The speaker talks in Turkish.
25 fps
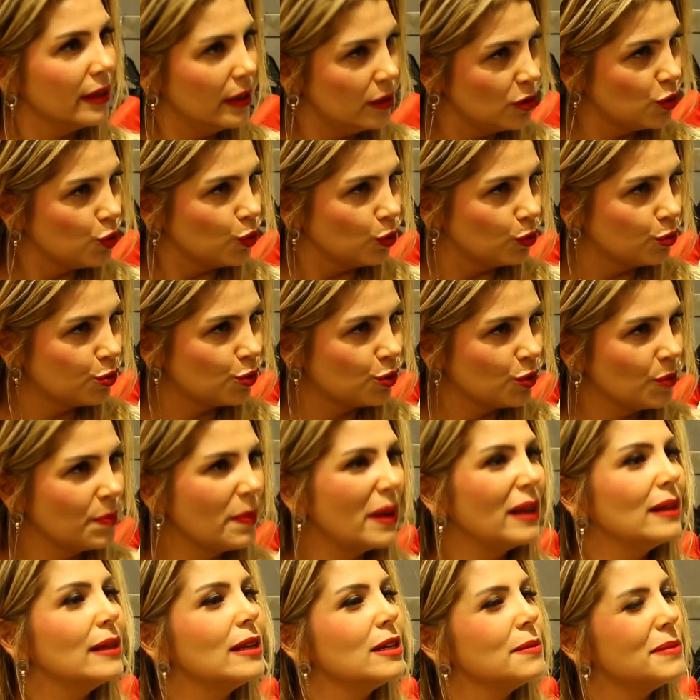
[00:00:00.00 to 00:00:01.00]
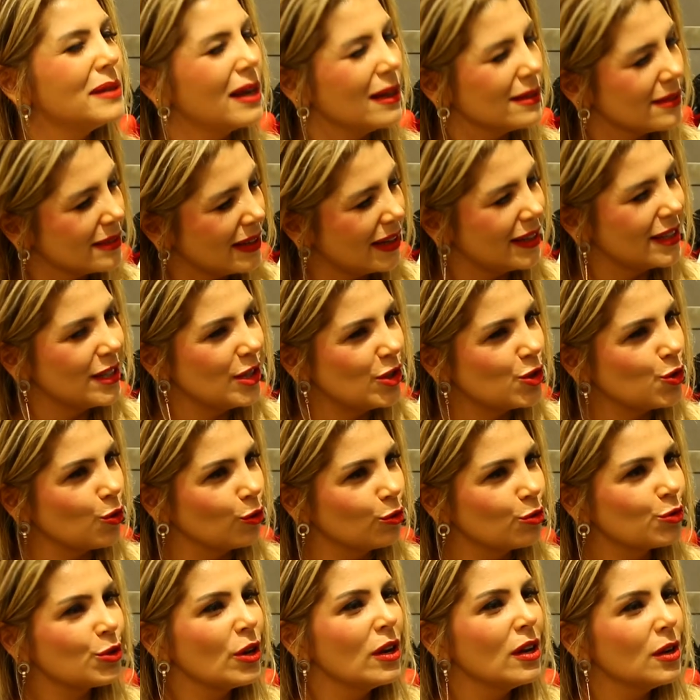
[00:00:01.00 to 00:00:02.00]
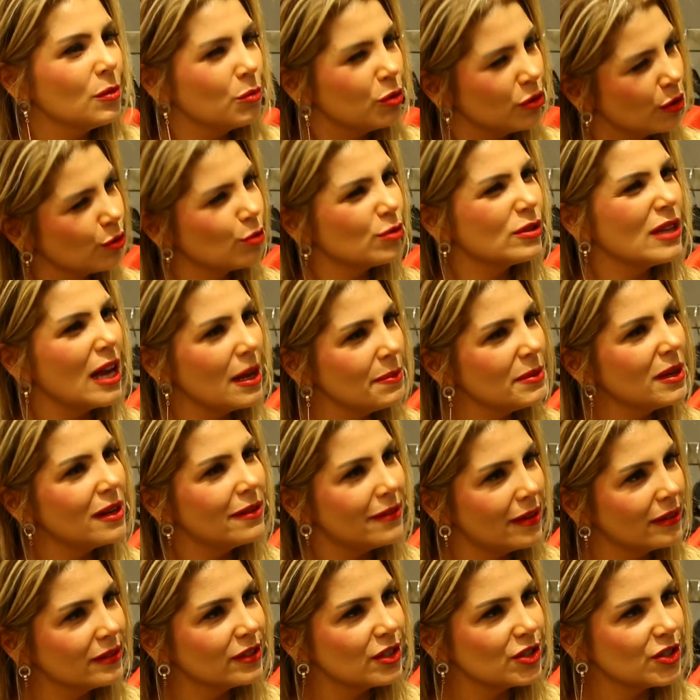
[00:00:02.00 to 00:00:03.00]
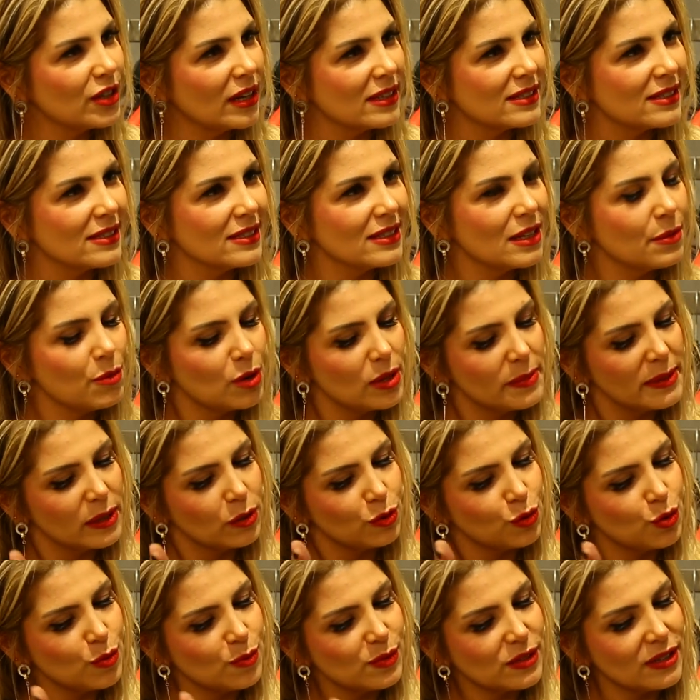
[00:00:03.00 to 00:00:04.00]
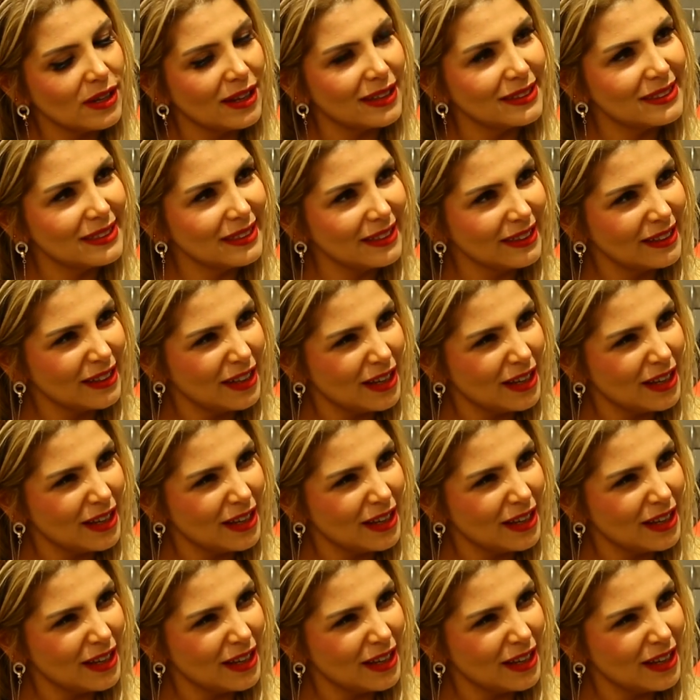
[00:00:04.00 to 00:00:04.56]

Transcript: geniş olur. Hı hı. Belleri biraz daha ince olur. Bu da güzel bir avantaj aslında. Böyle bir kum saati